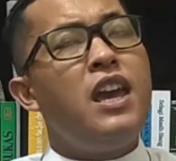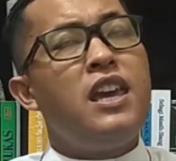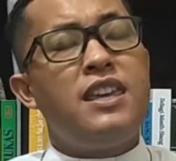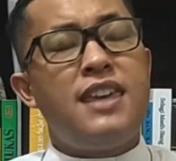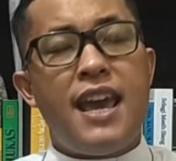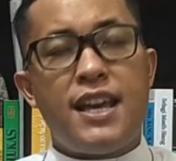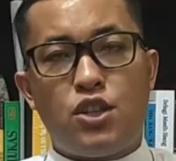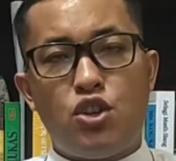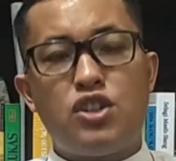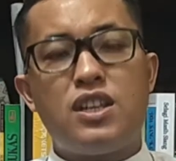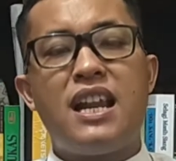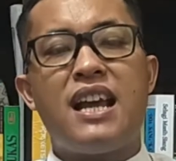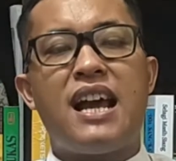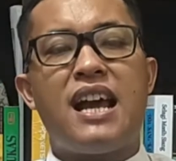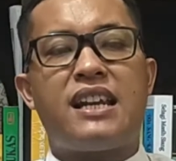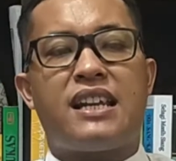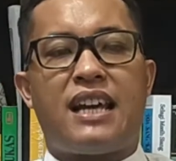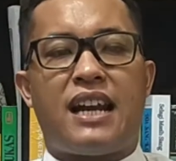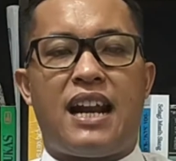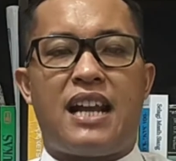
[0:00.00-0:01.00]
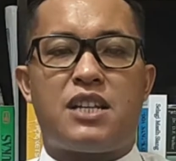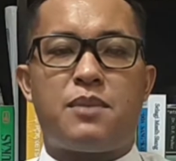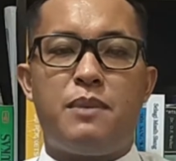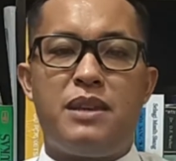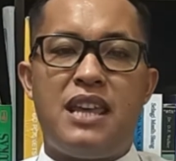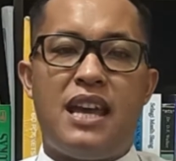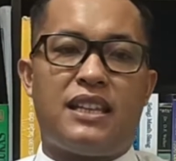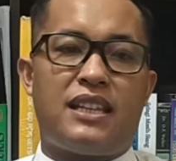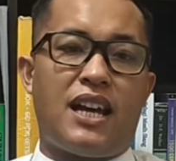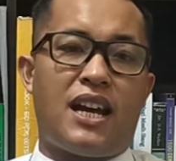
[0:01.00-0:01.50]
Yesus dengan keras
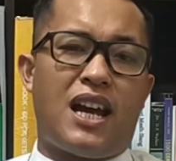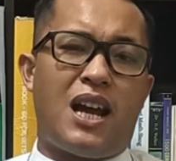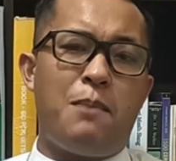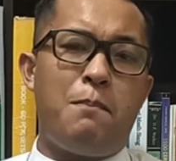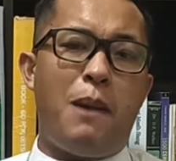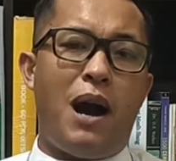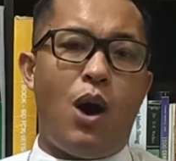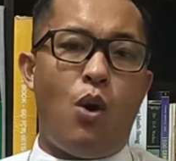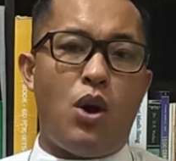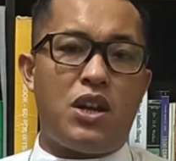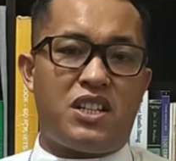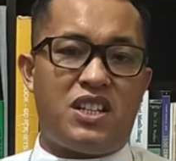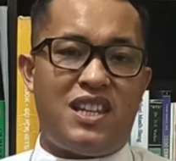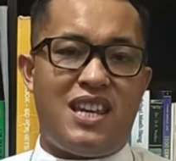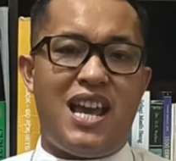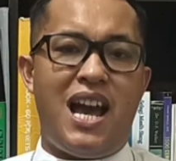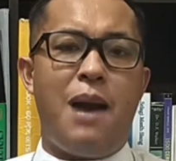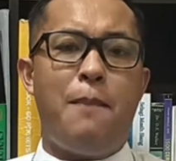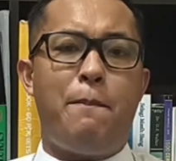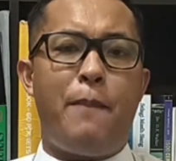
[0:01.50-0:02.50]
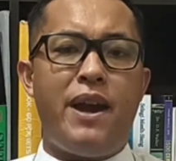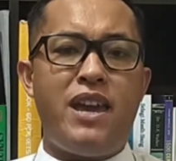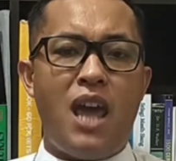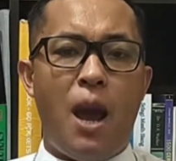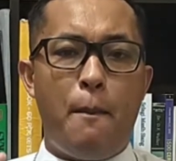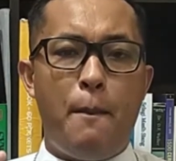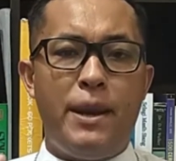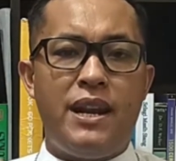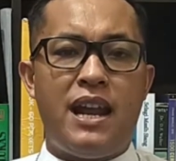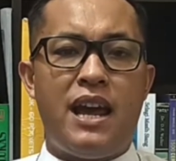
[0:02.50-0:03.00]
menyatakan bahwa siapa
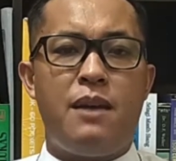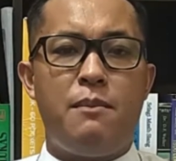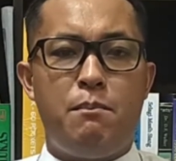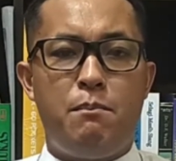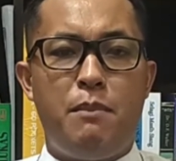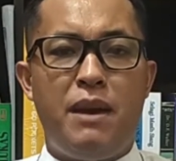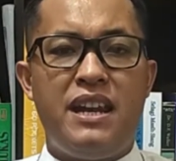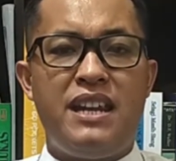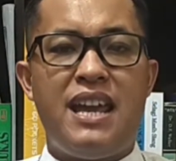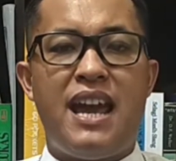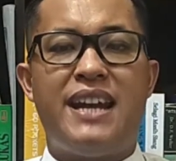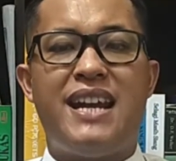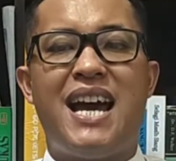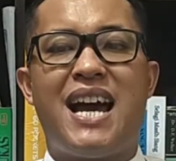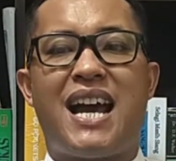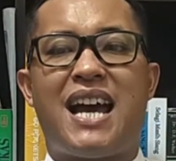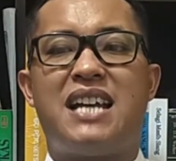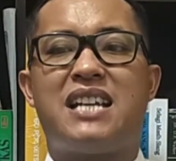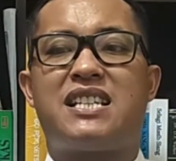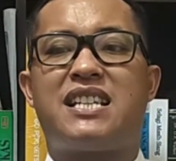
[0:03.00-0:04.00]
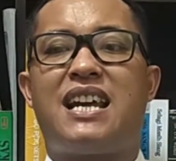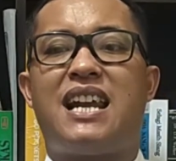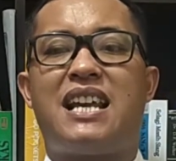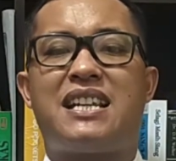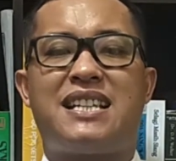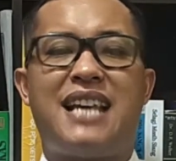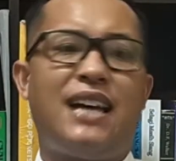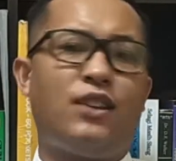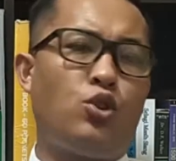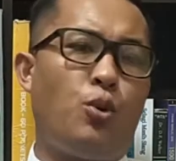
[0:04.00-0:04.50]
yang meniadakan salah
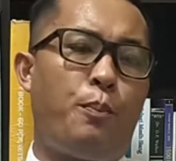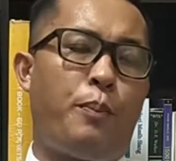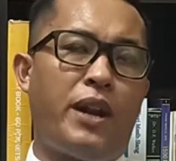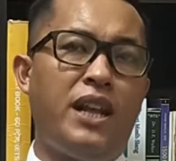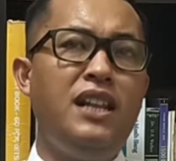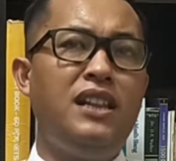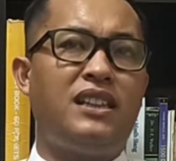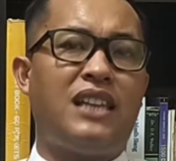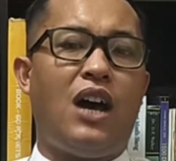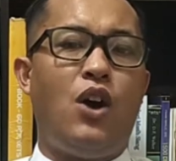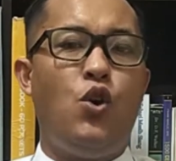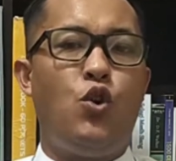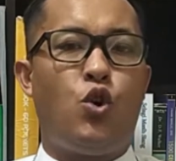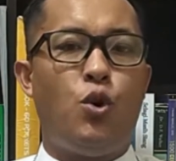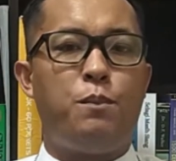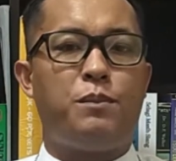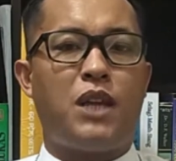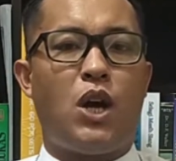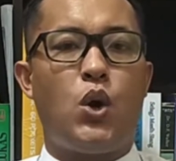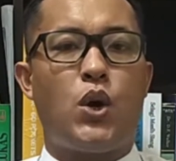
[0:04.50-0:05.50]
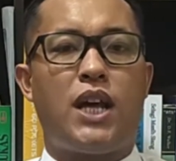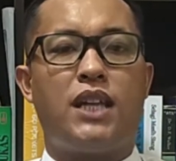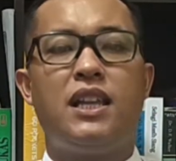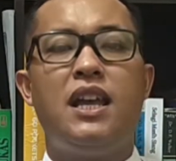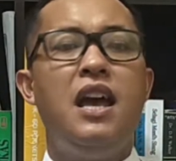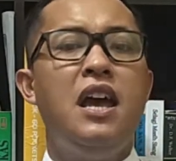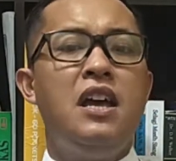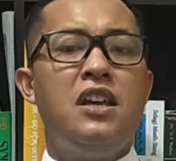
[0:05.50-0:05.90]
satu perintah hukum Taurat,